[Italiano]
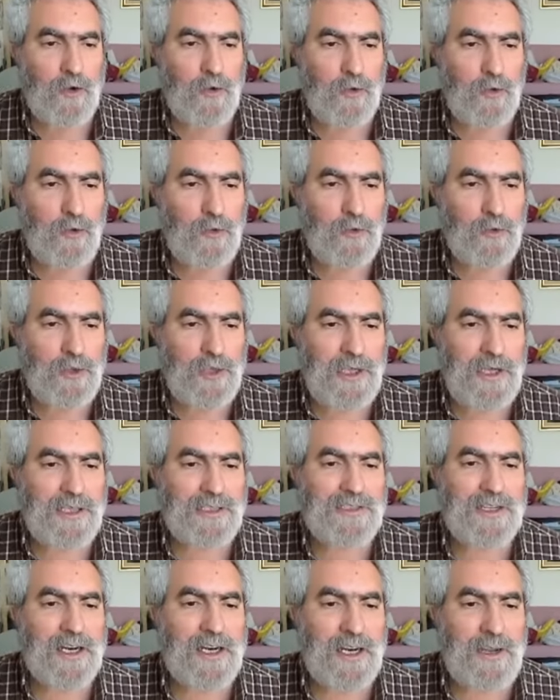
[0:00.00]
util
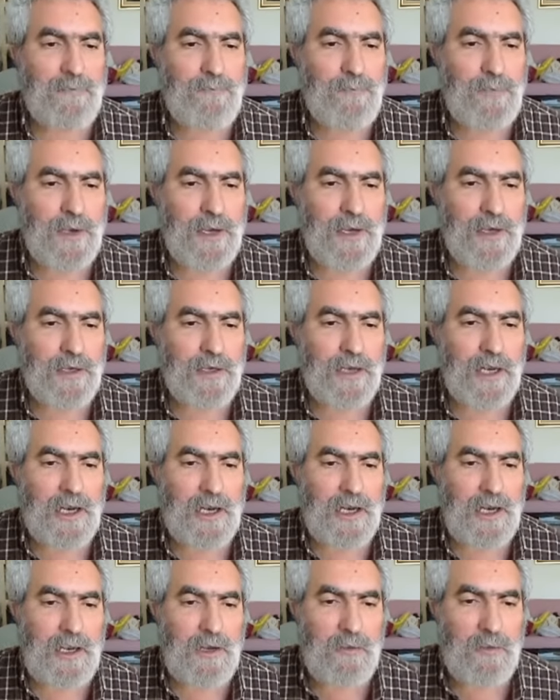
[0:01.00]
sarebbe nel
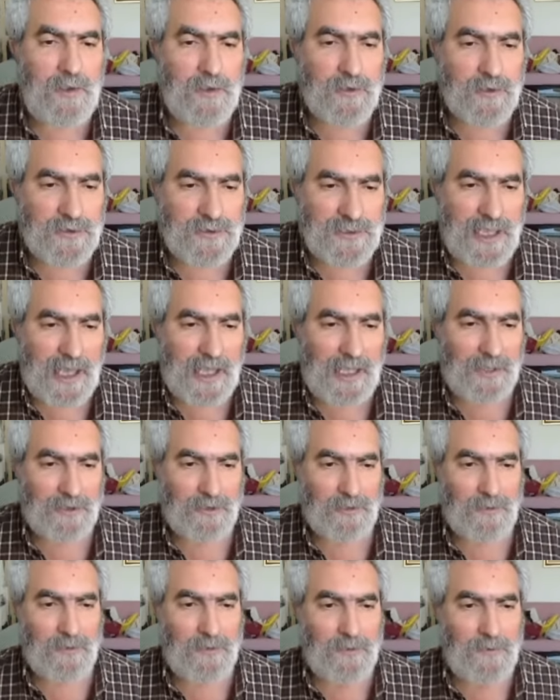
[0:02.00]
liquido
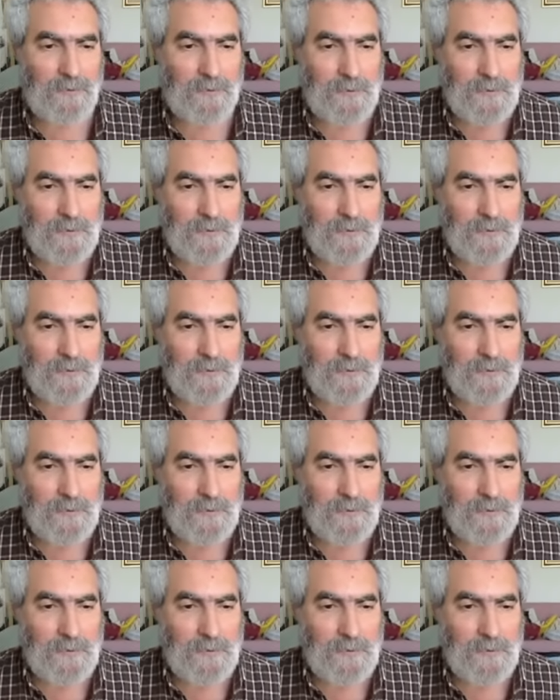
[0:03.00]
stato